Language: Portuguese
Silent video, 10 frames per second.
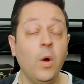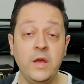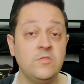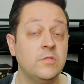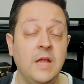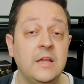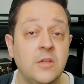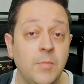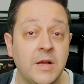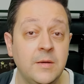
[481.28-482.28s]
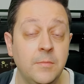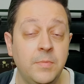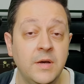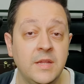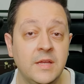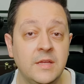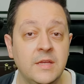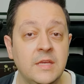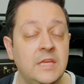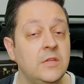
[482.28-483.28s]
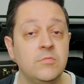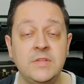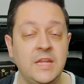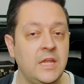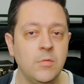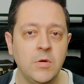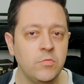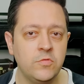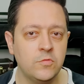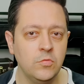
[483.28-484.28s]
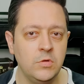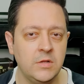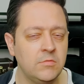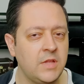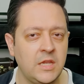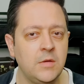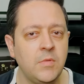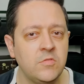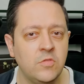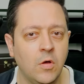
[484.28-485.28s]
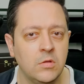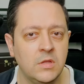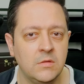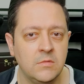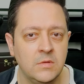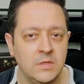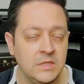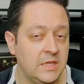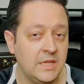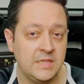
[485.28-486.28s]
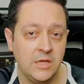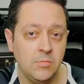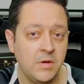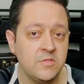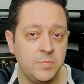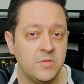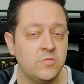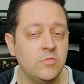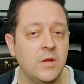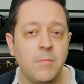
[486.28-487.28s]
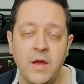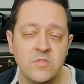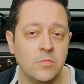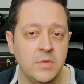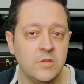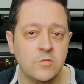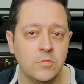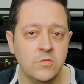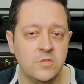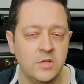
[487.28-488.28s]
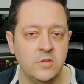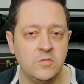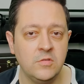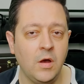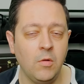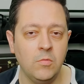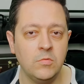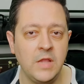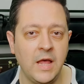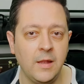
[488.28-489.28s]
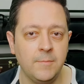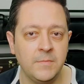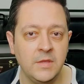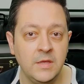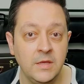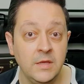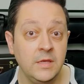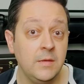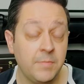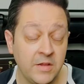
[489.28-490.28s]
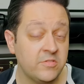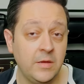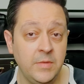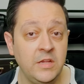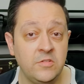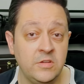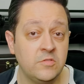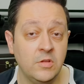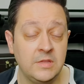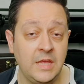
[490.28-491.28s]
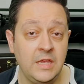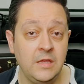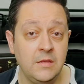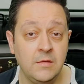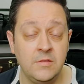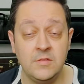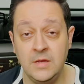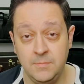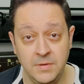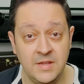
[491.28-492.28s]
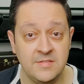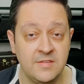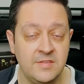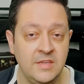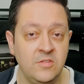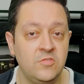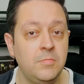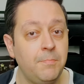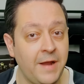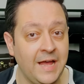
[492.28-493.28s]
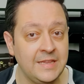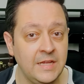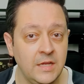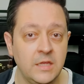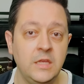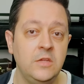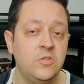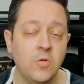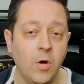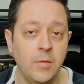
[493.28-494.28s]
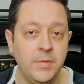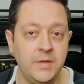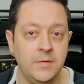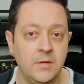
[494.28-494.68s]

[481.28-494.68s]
O resultado é uma campana que não tem nenhuma costura, não tem nenhuma solda, e ela tem uma espessura mais ou menos constante ao longo dela. E praticamente a gente só tem campanas assim de prata e de cobre.